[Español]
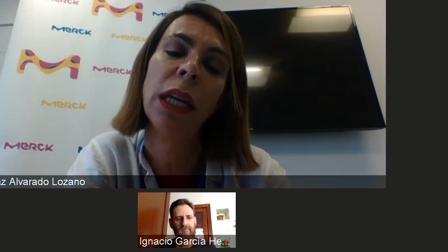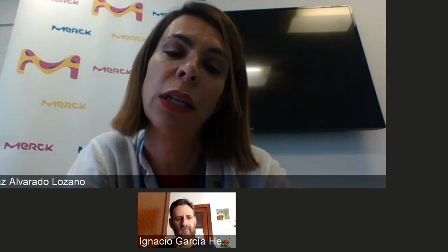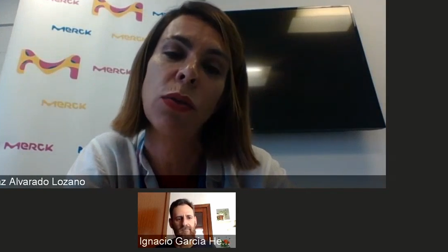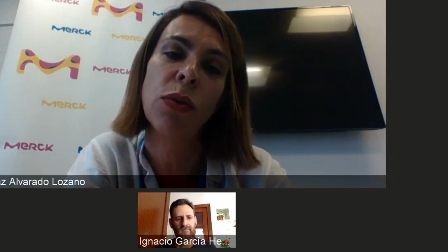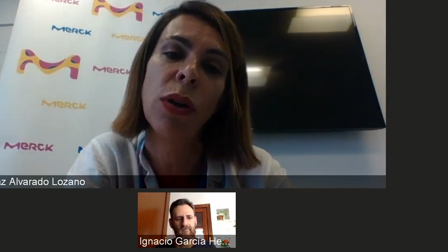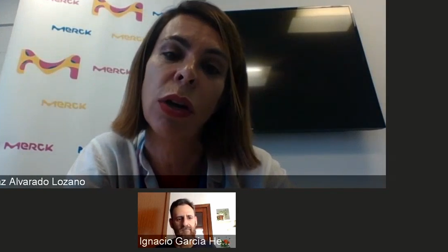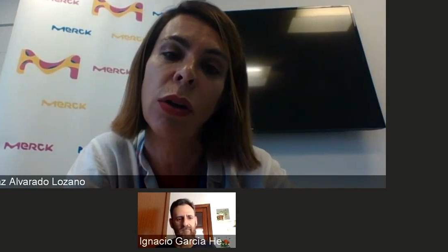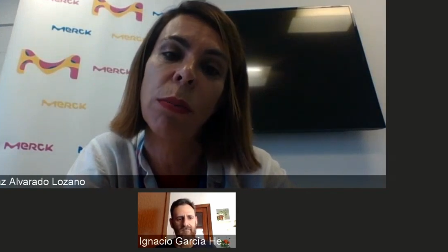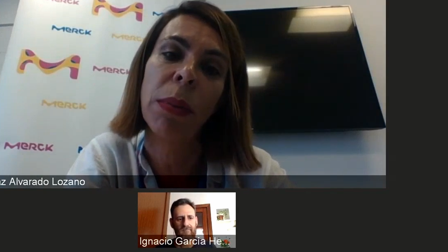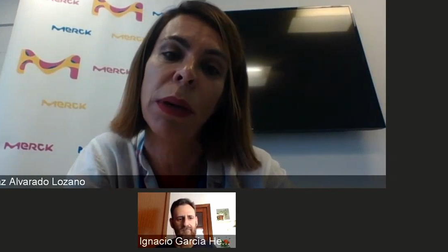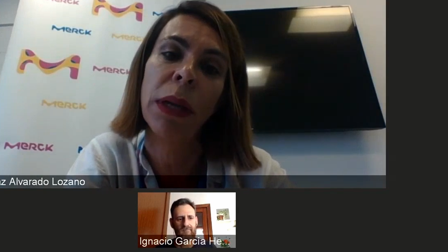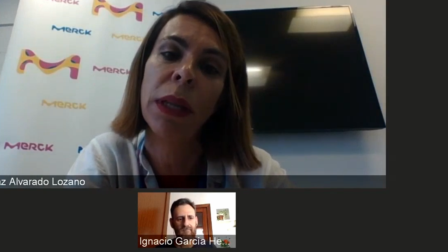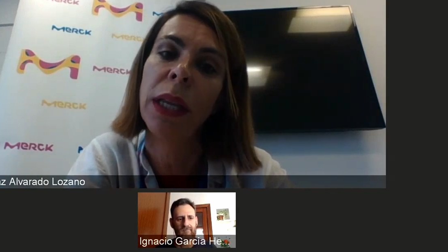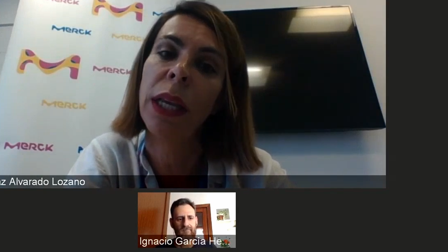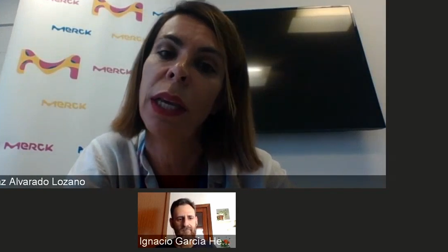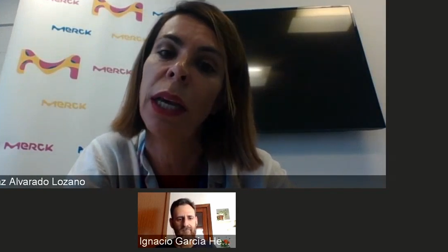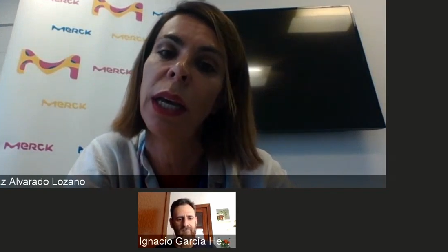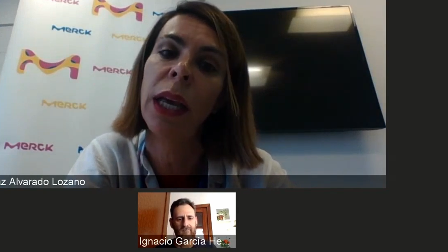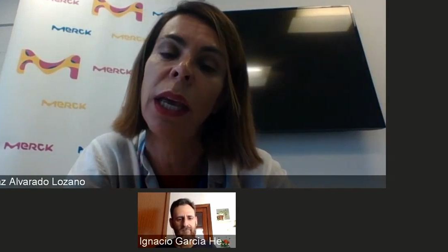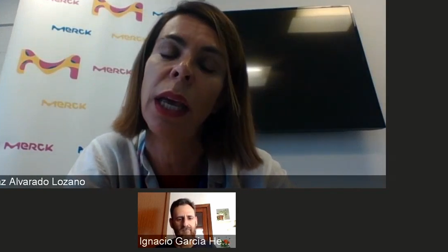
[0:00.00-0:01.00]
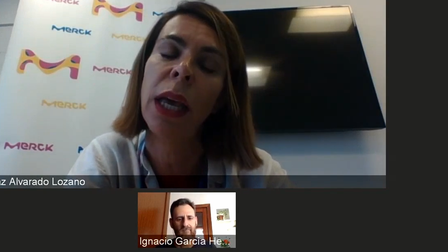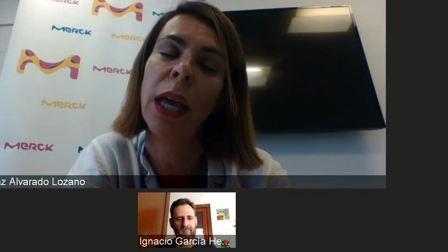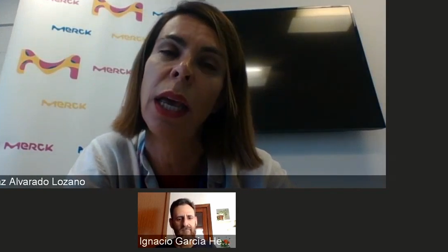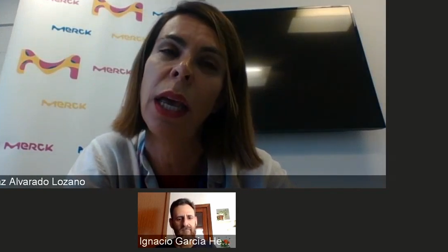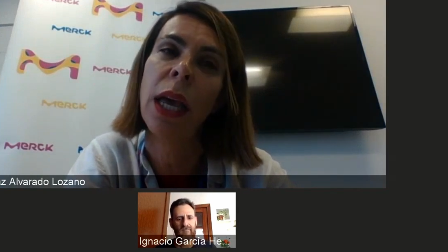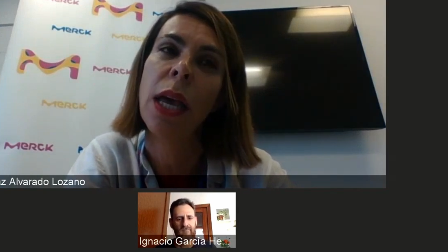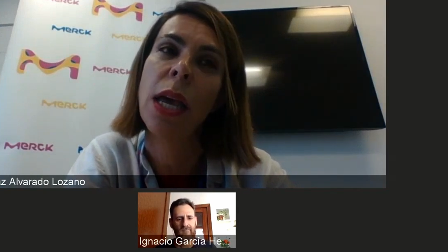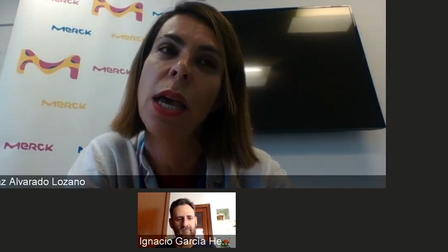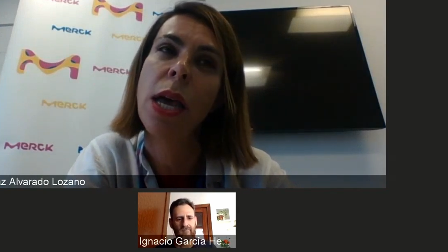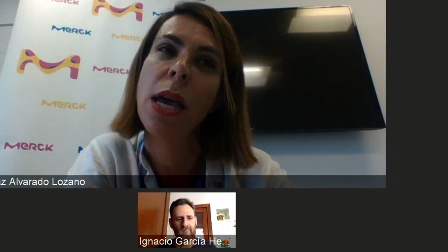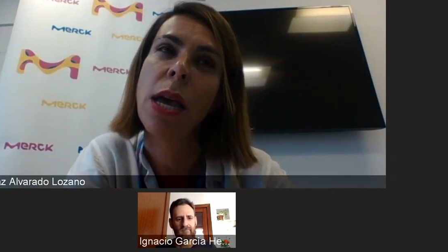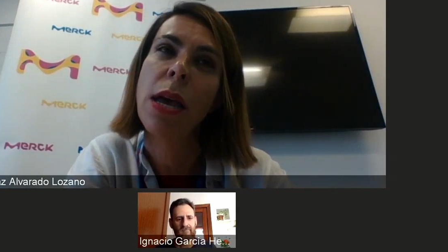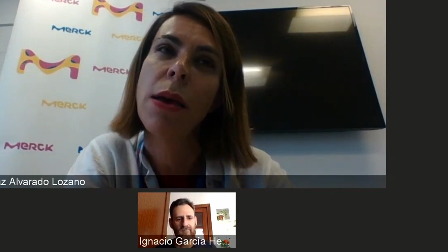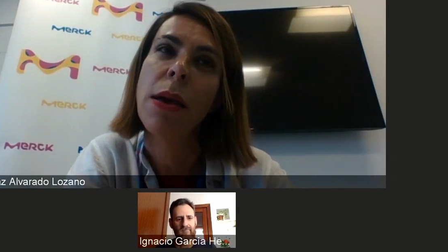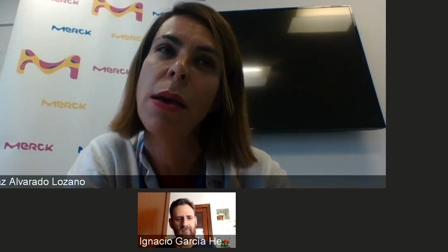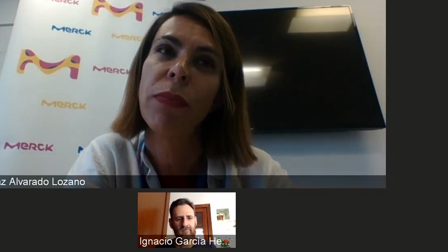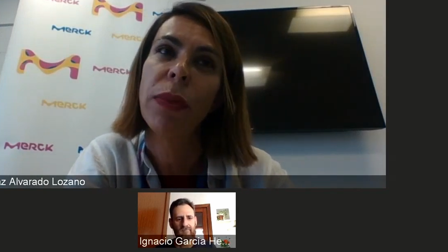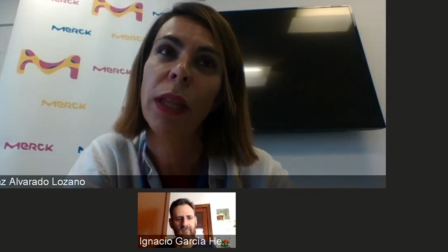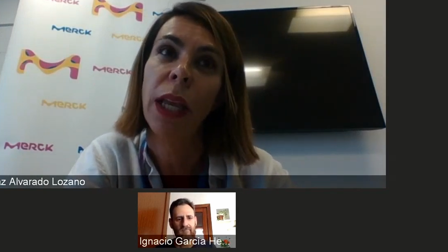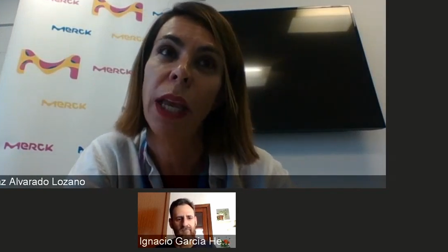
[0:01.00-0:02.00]
es una, compañía que,
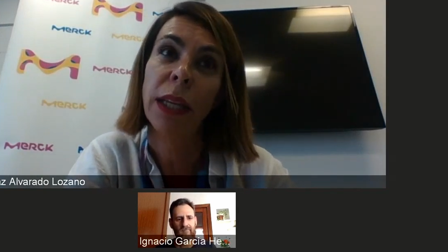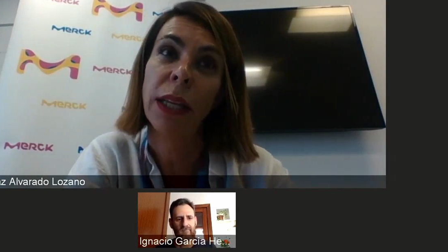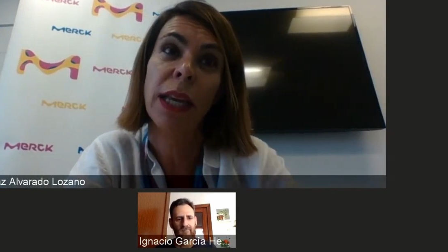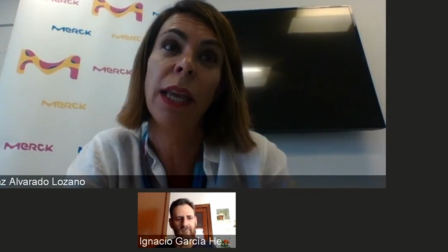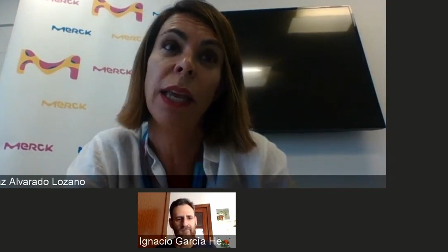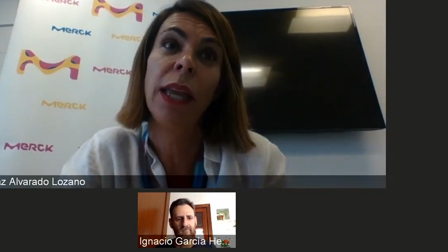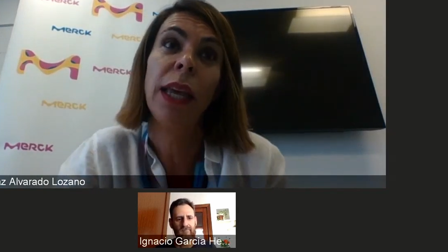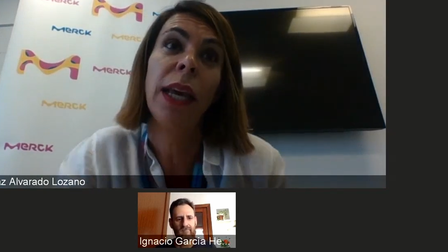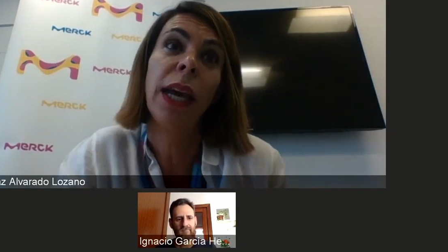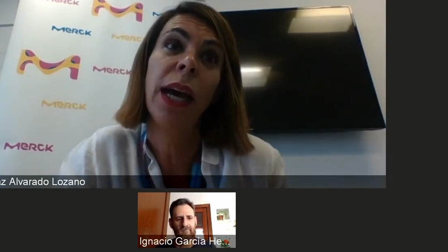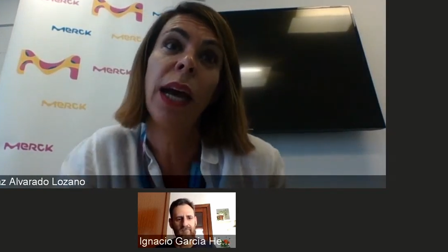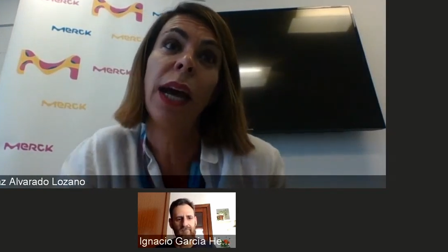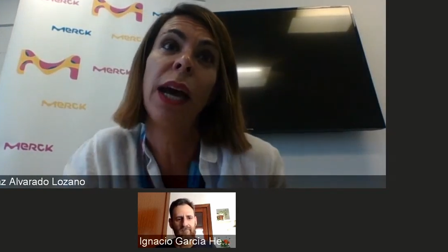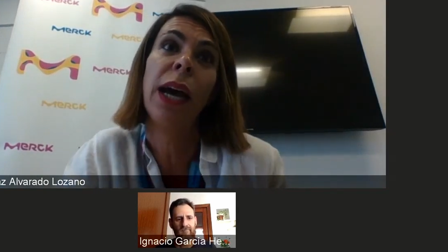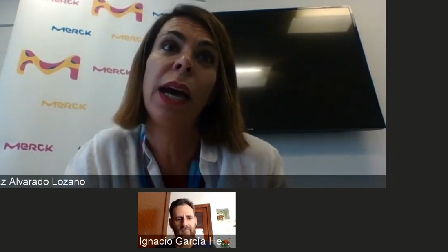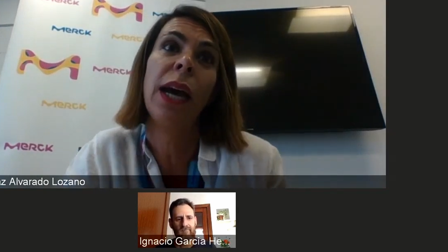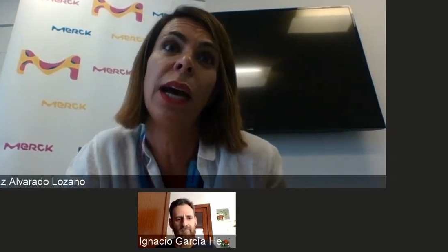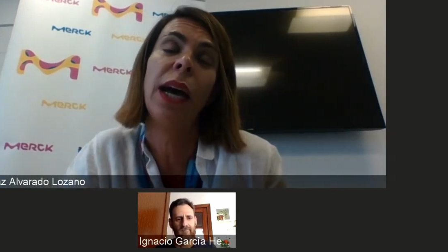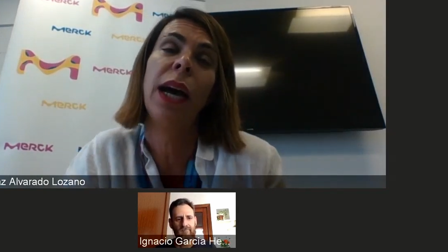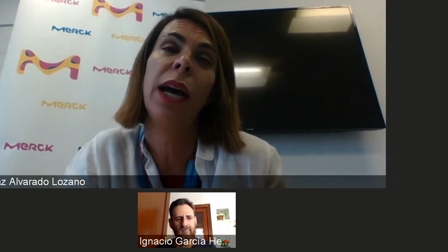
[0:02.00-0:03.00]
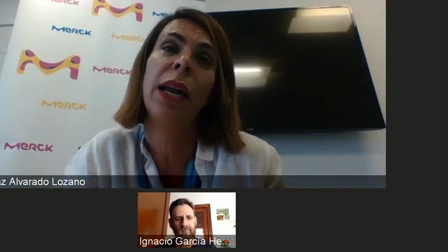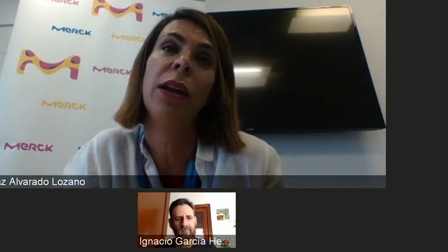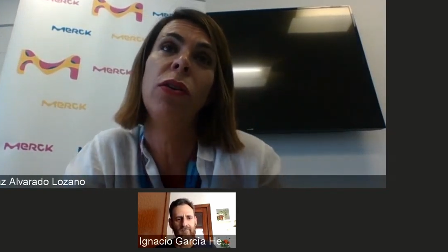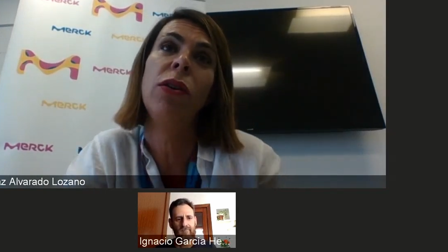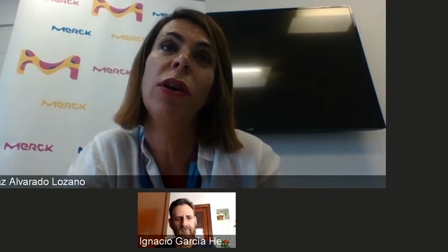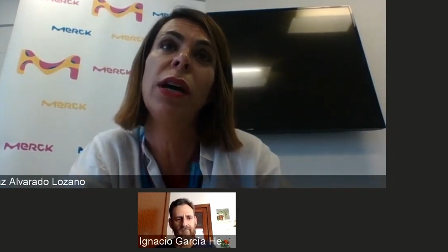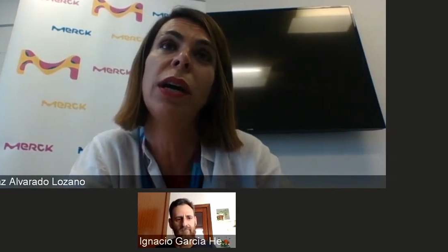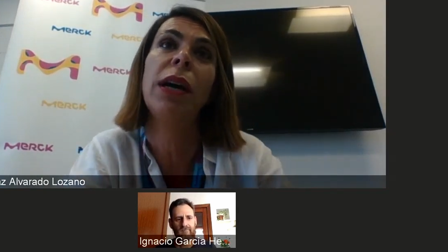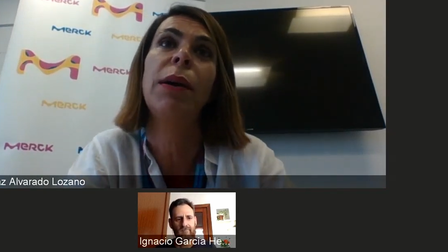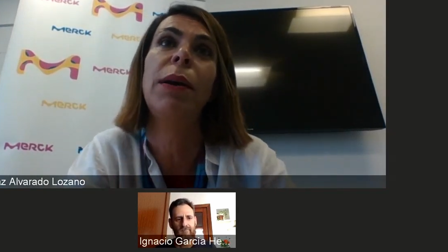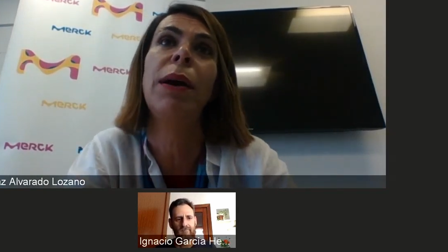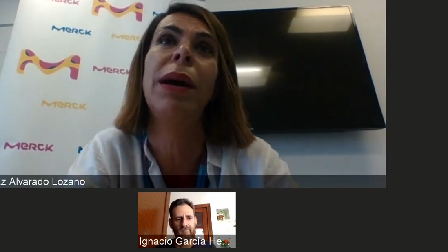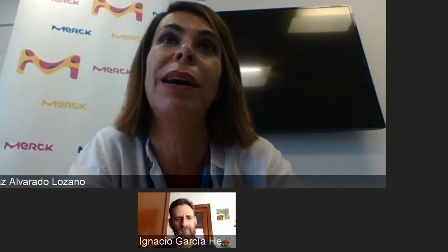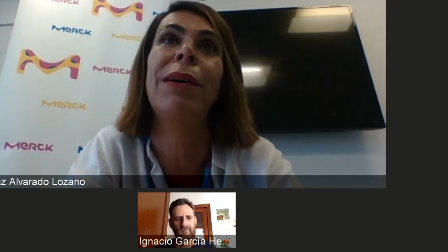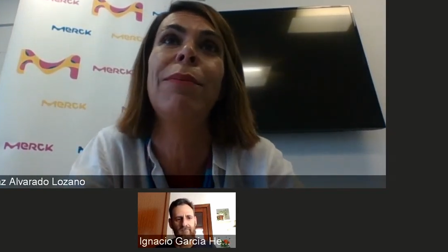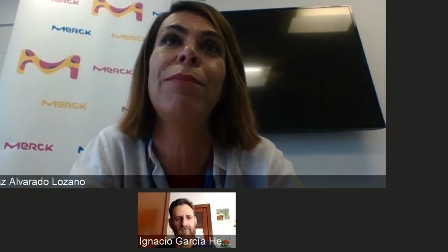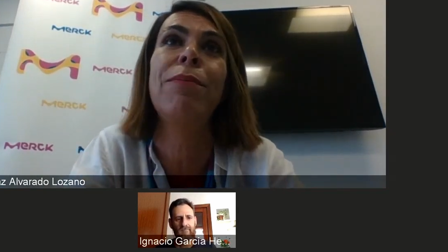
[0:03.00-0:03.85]
se dedica a,